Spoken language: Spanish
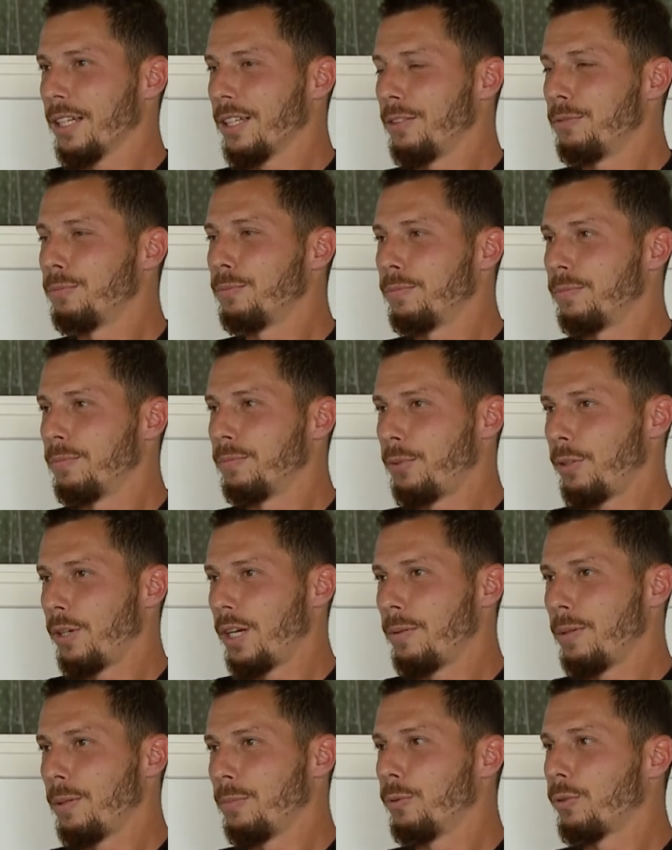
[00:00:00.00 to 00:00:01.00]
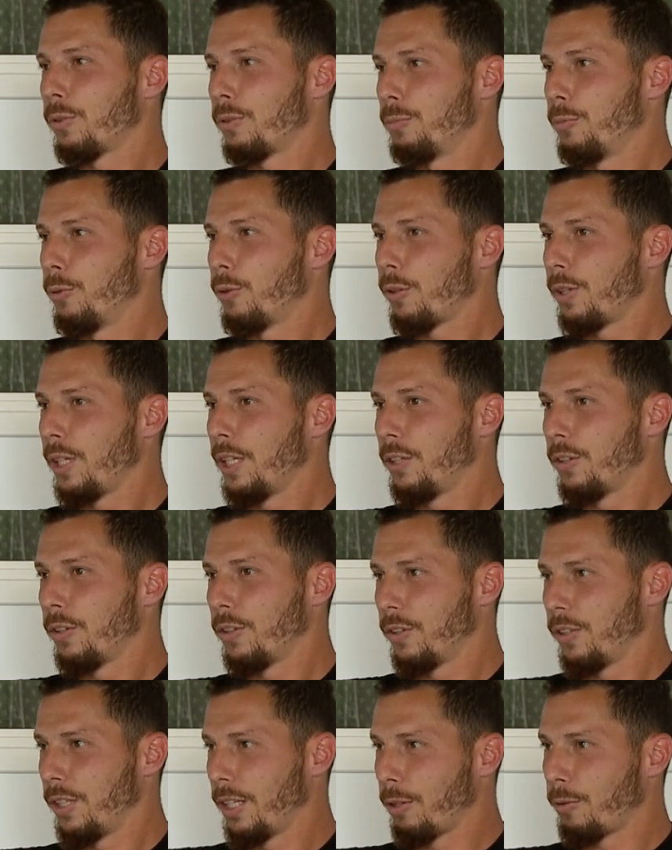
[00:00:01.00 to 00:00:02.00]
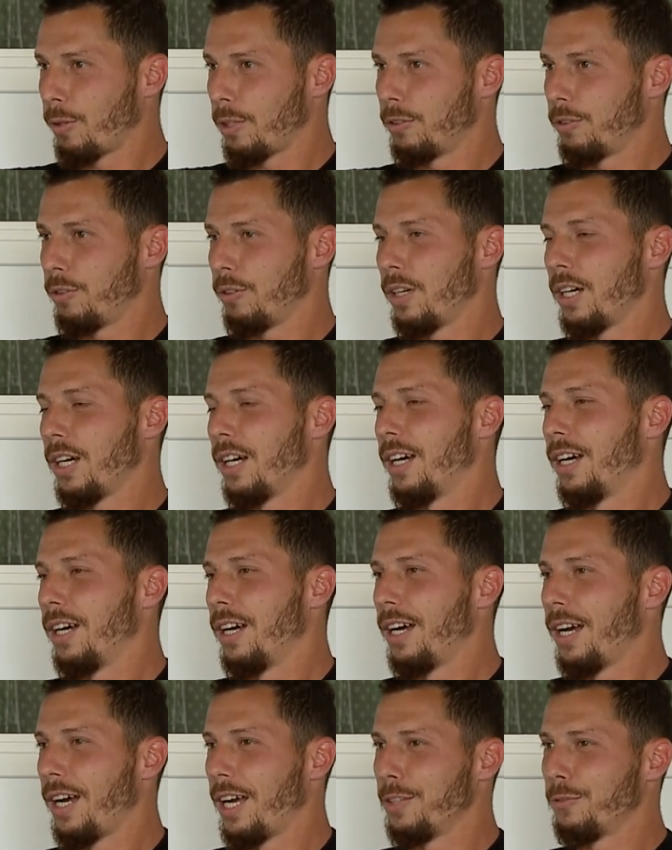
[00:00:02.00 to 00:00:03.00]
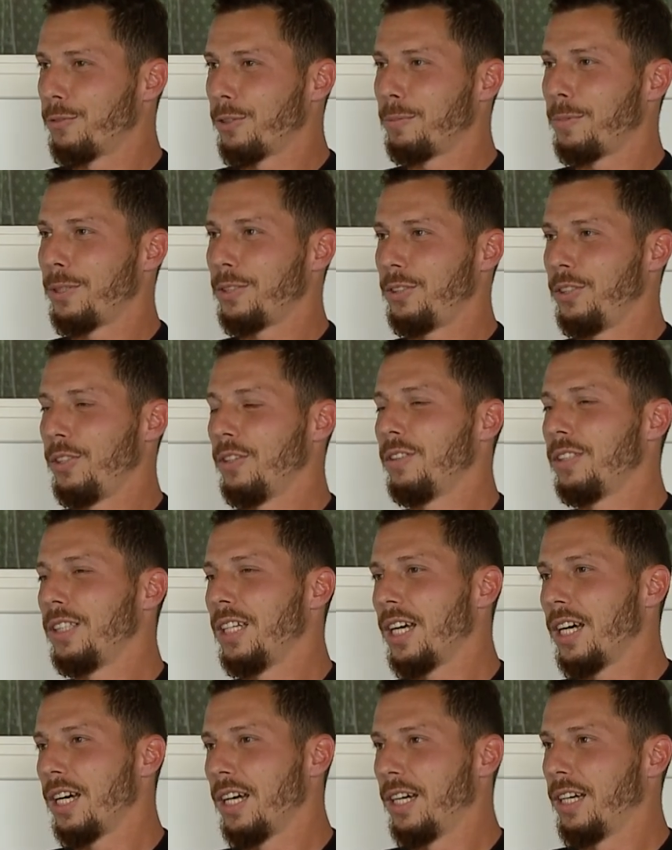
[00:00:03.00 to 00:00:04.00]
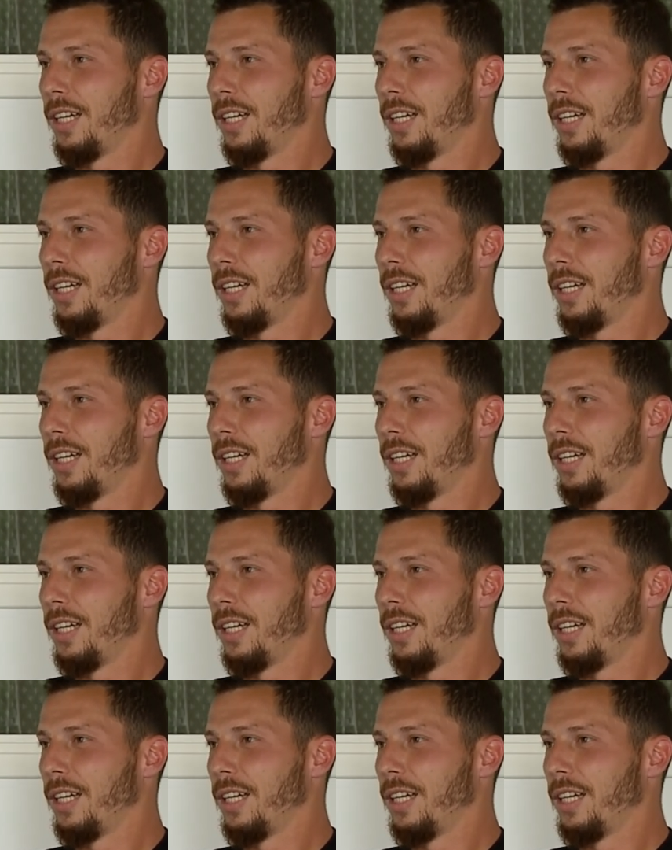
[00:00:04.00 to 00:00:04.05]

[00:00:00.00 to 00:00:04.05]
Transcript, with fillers: que es un programa muy, muy rico en cuanto a, información y a,